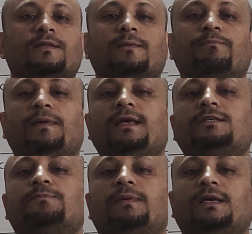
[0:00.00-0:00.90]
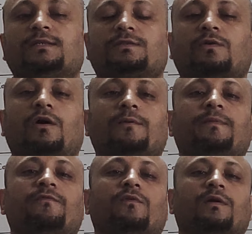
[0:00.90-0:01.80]
देन प्लीज प्लीज डॉन्ट
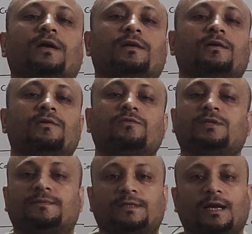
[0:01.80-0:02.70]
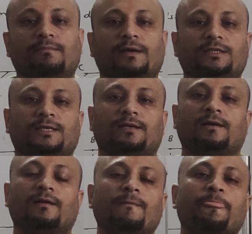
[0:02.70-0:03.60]
बी फोर गेट टू सब्सक्राइब माई
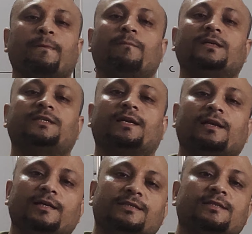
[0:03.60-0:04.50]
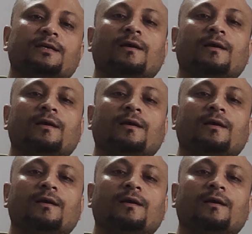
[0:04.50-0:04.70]
चैनल माई चैनल इज